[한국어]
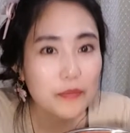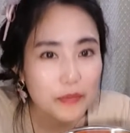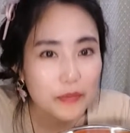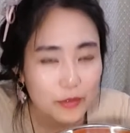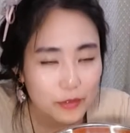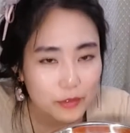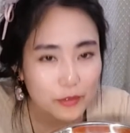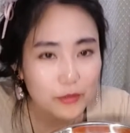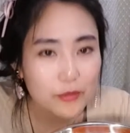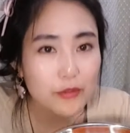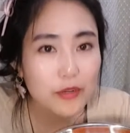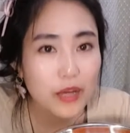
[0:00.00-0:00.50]

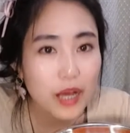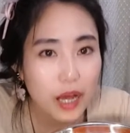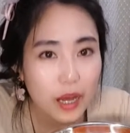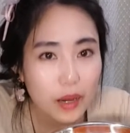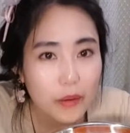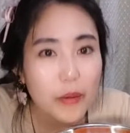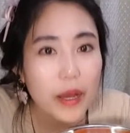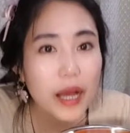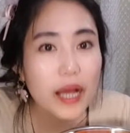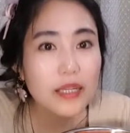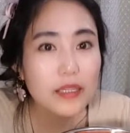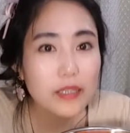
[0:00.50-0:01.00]
누가
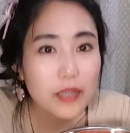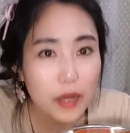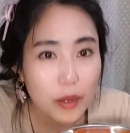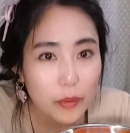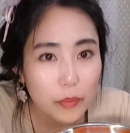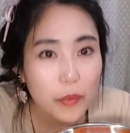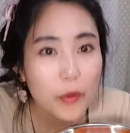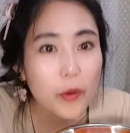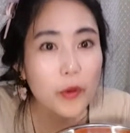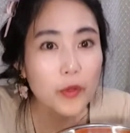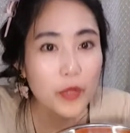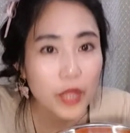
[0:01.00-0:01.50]
와서
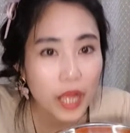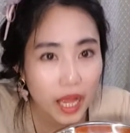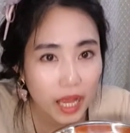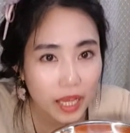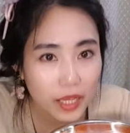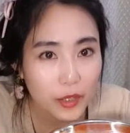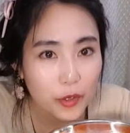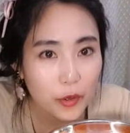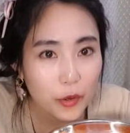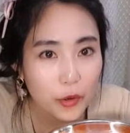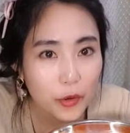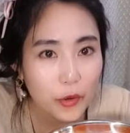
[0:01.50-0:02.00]

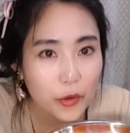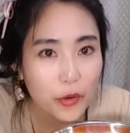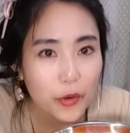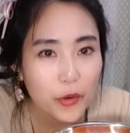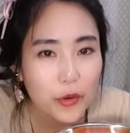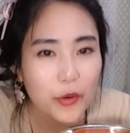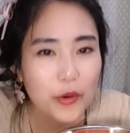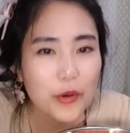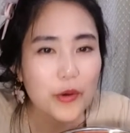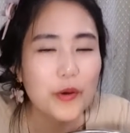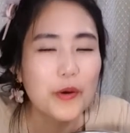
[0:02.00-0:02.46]
보나요?